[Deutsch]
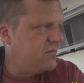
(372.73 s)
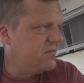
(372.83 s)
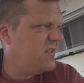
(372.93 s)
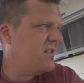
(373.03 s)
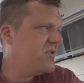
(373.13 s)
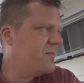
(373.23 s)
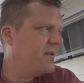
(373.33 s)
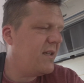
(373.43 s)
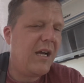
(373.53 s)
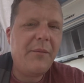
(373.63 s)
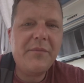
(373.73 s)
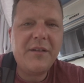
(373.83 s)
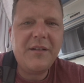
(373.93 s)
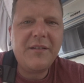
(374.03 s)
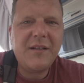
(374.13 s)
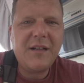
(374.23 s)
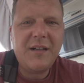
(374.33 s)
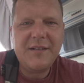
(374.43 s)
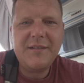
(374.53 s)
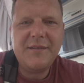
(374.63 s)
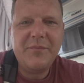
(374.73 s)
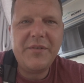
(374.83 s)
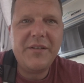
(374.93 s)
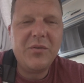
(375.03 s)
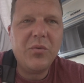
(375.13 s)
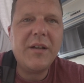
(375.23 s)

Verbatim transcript: Ne, spät abends, dann ist das halt ein bisschen dunkel.